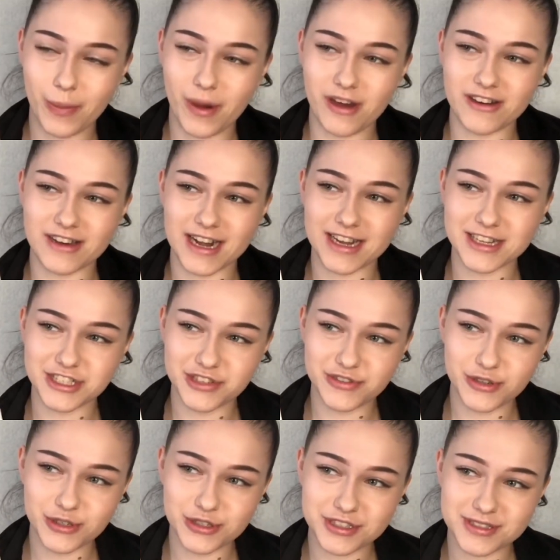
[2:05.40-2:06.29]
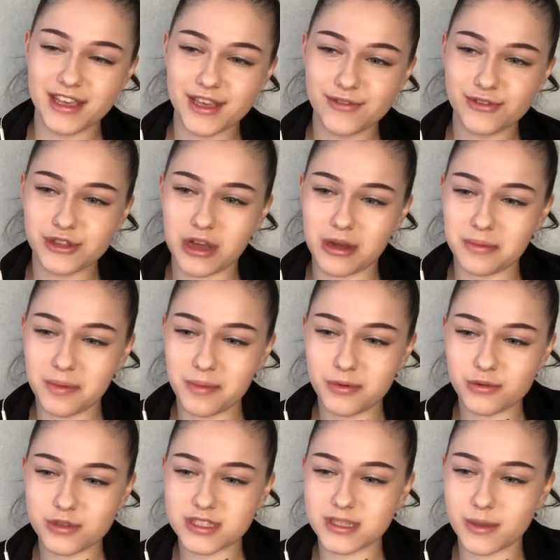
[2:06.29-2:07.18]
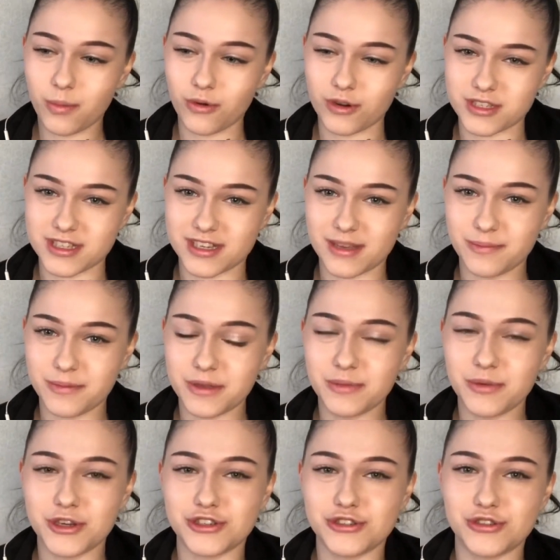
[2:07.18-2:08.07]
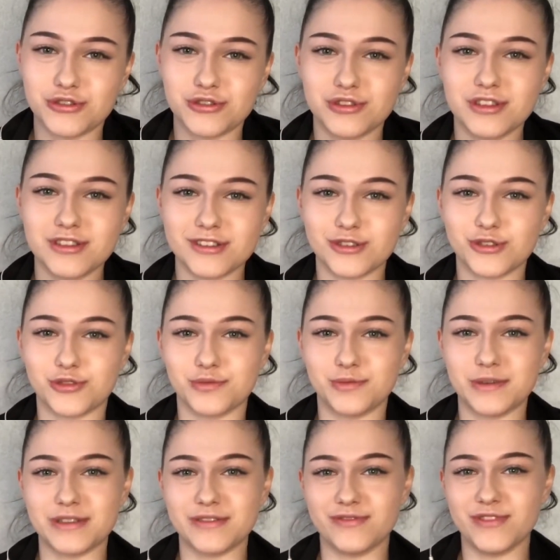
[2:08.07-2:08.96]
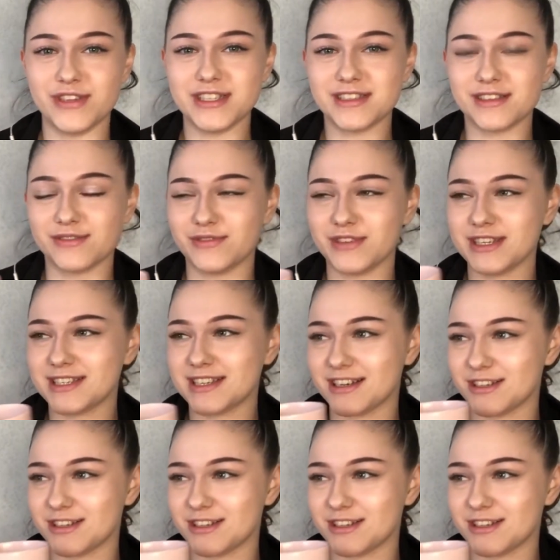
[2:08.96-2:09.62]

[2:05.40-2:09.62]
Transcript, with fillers: поворачиваюсь и вот как бы берусь за бортик и понимаю, что эту дырочку, блин, видел весь